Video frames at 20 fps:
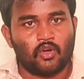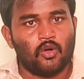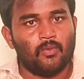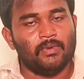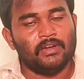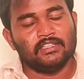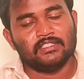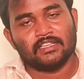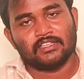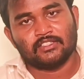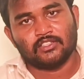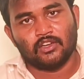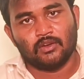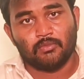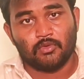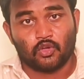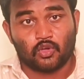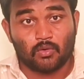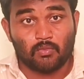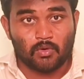కామెంట్
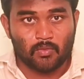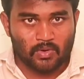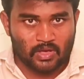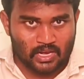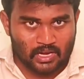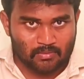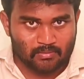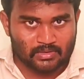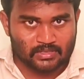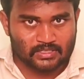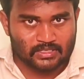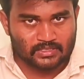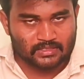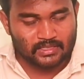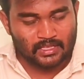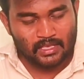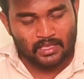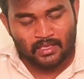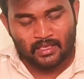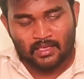సెక్షన్లో మీ యొక్క మొబైల్ నెంబర్స్
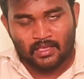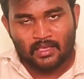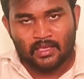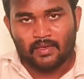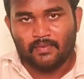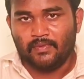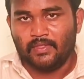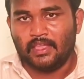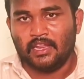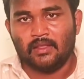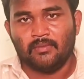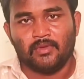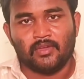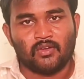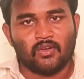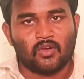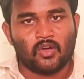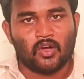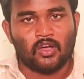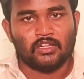ఇస్తే నేనే
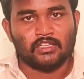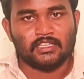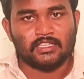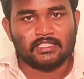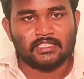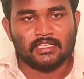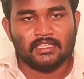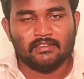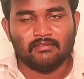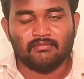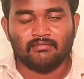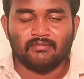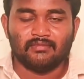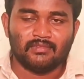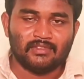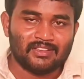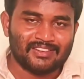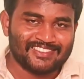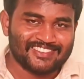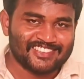మీకు కాల్ చేసి
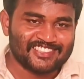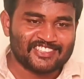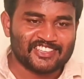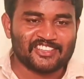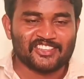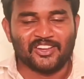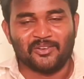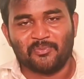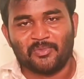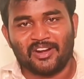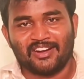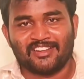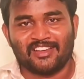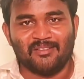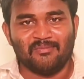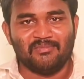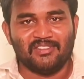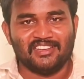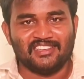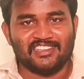రిజిస్ట్రేషన్ పార్ట్
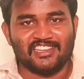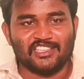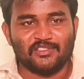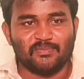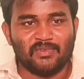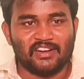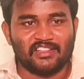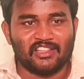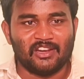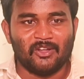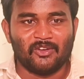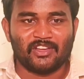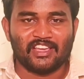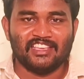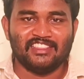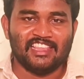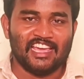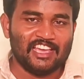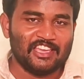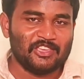కంప్లీట్ చేసి పెడతాను
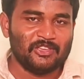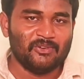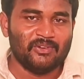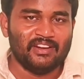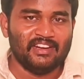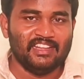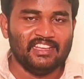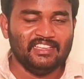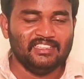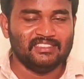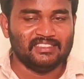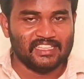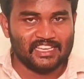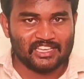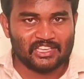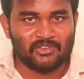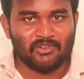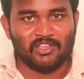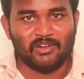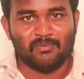ఓకే థ్యాంక్ యూ అండి
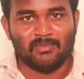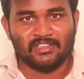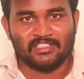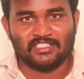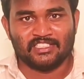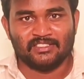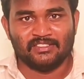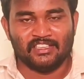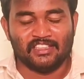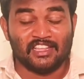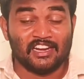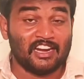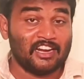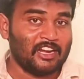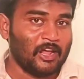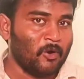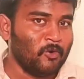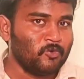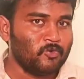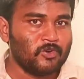థ్యాంక్ యూ వెరీ మచ్ ఏదైనా
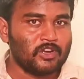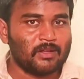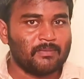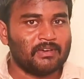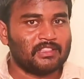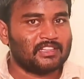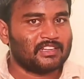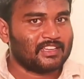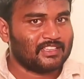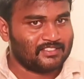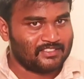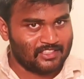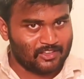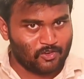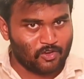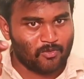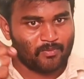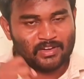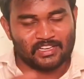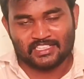డౌట్ ఉంటే మాత్రం
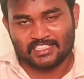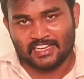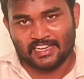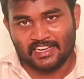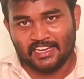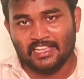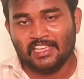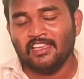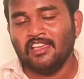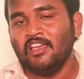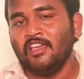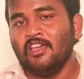ఖచ్చితంగా కామెంట్ చేయండి